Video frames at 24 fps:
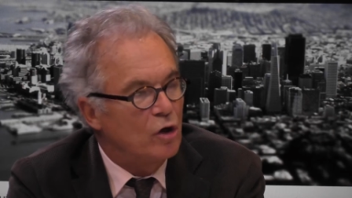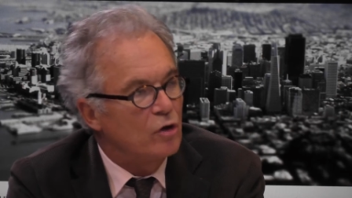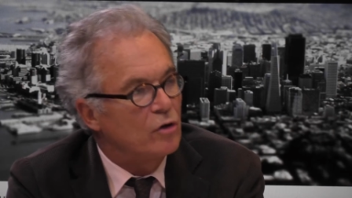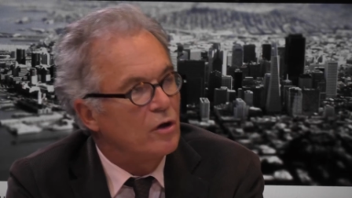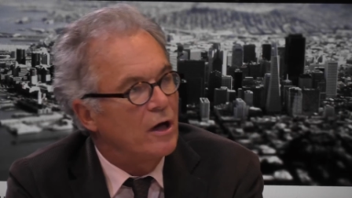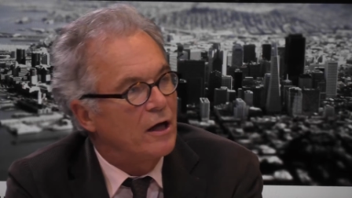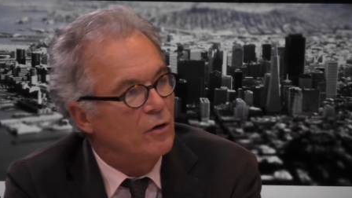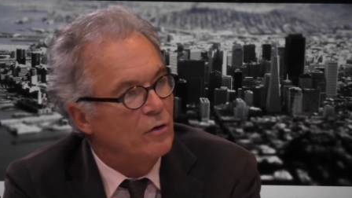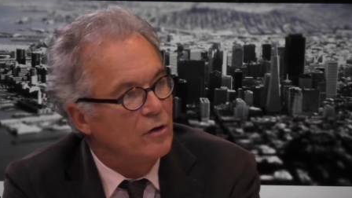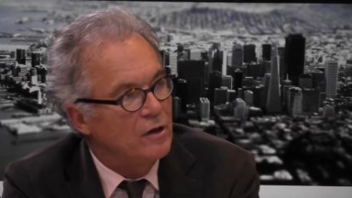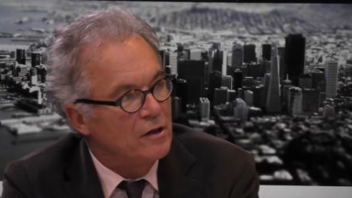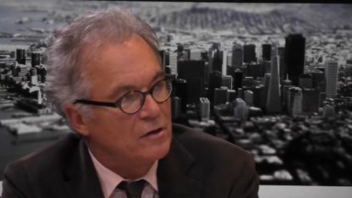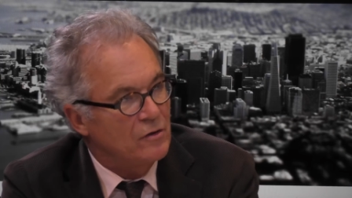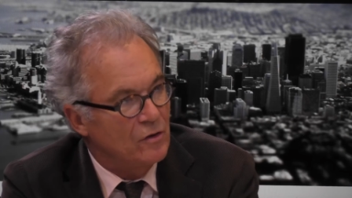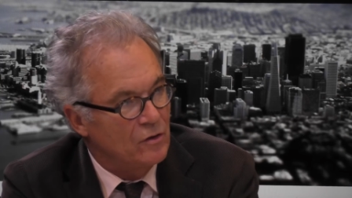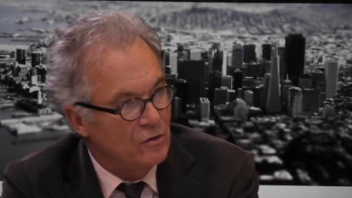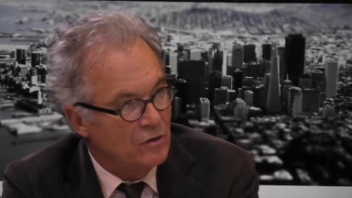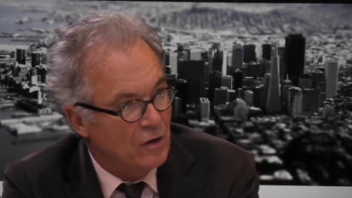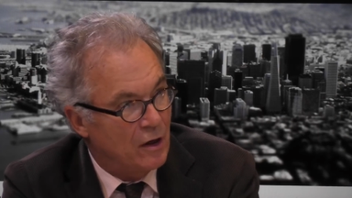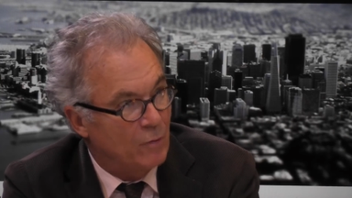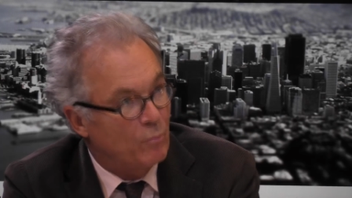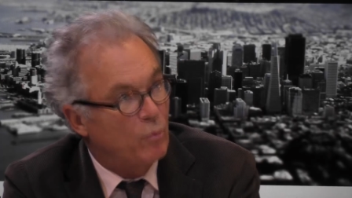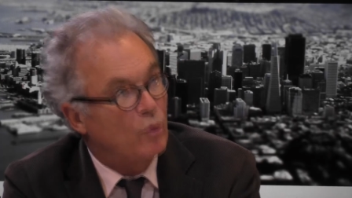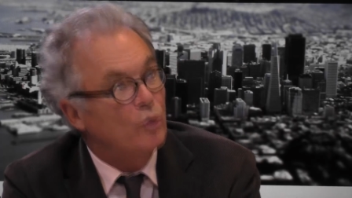de la
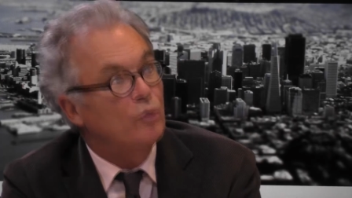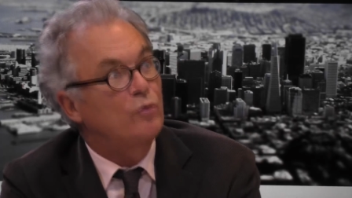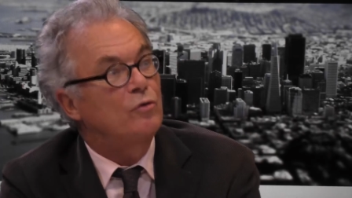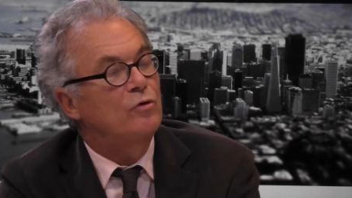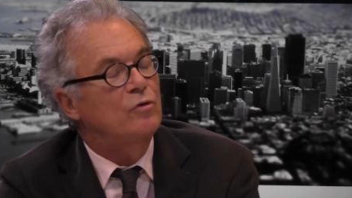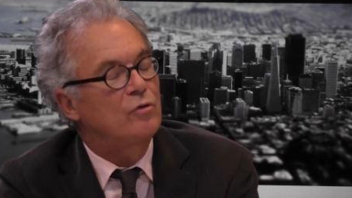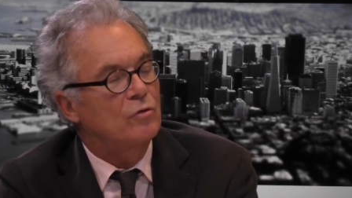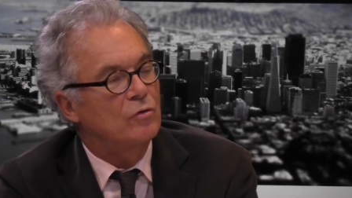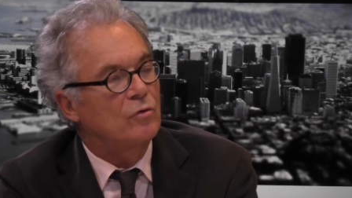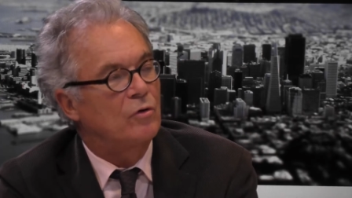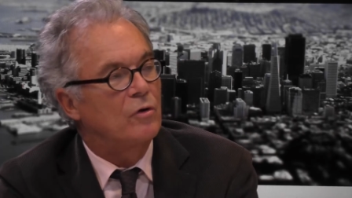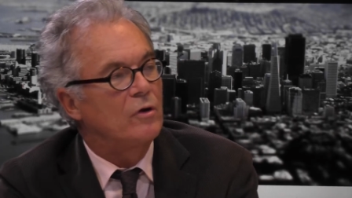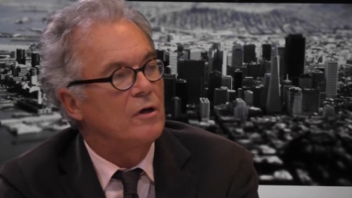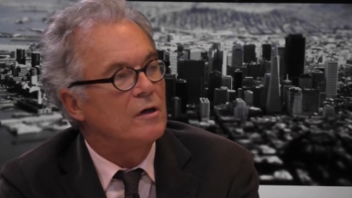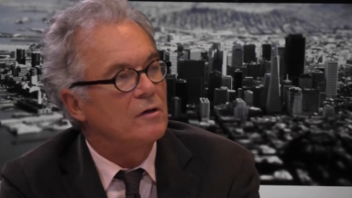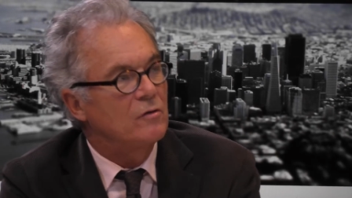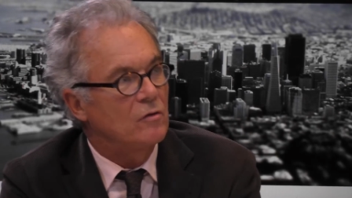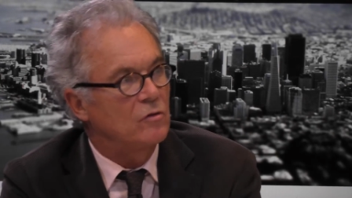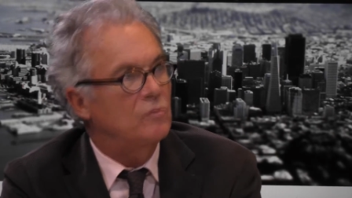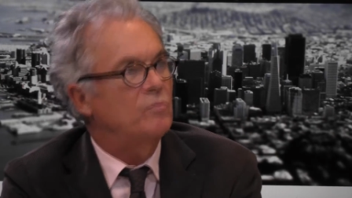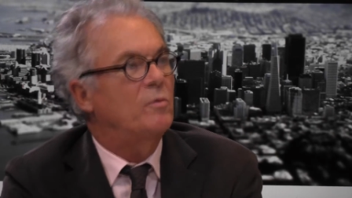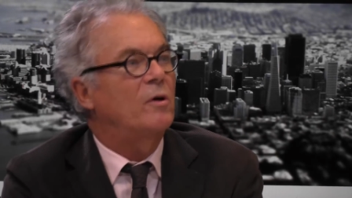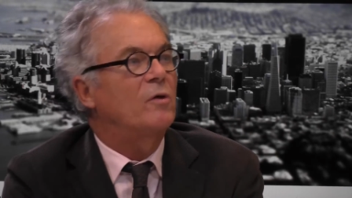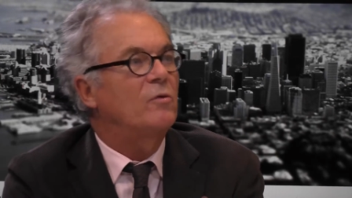connaissance, dans la production de
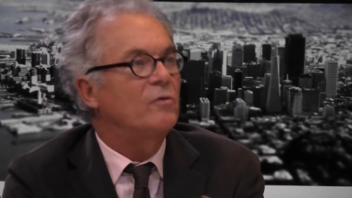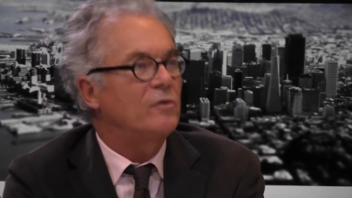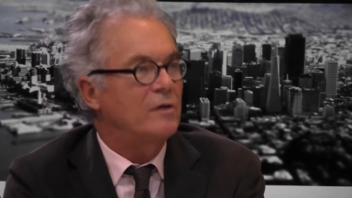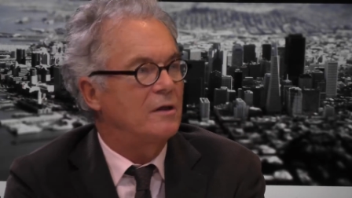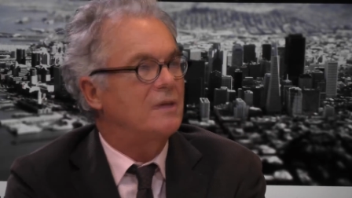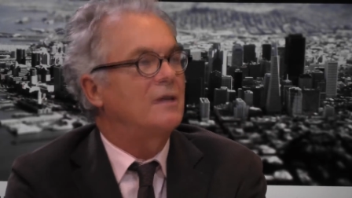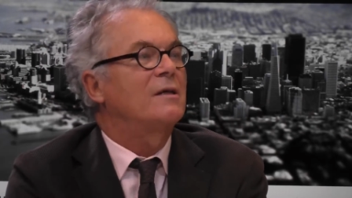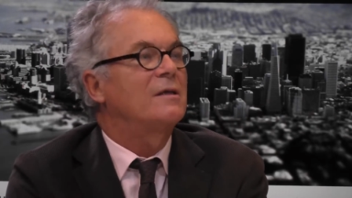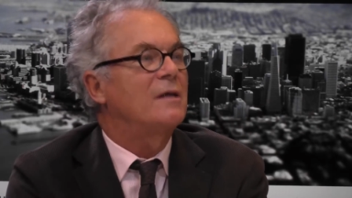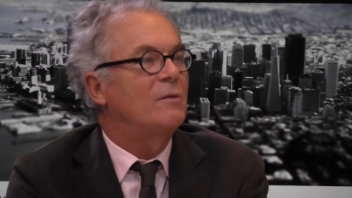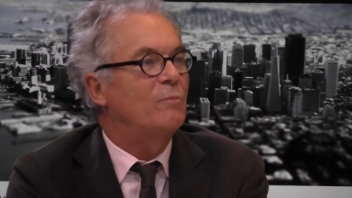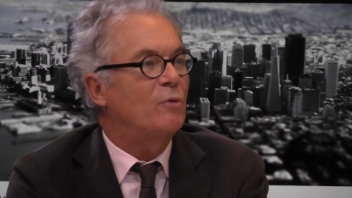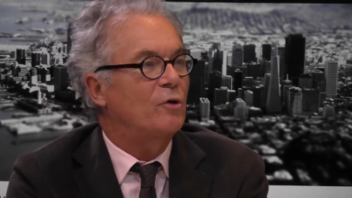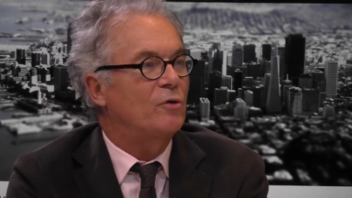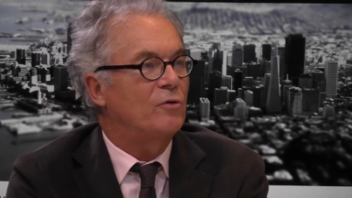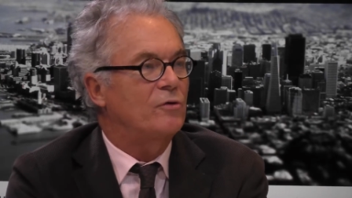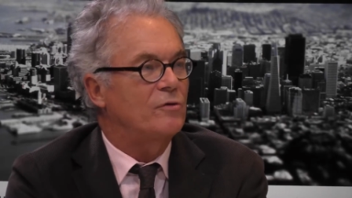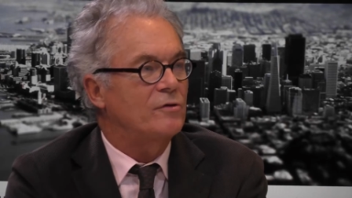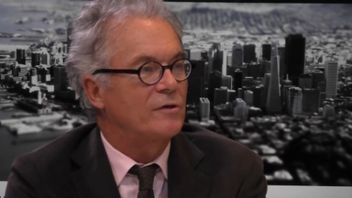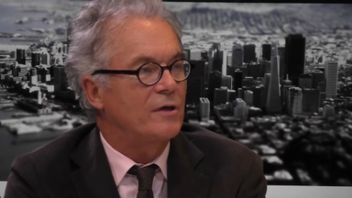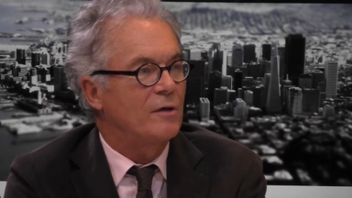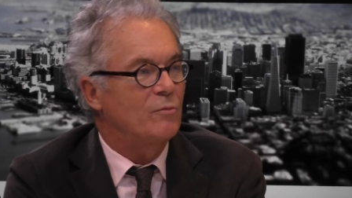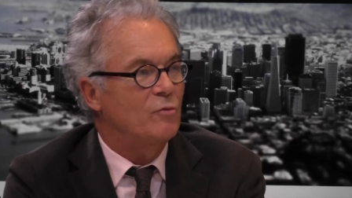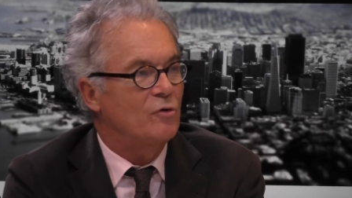connaissances, par contre, c'est très
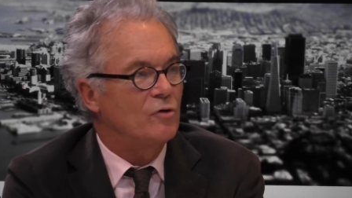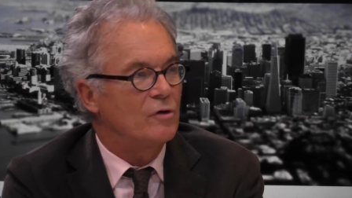important de s'amuser.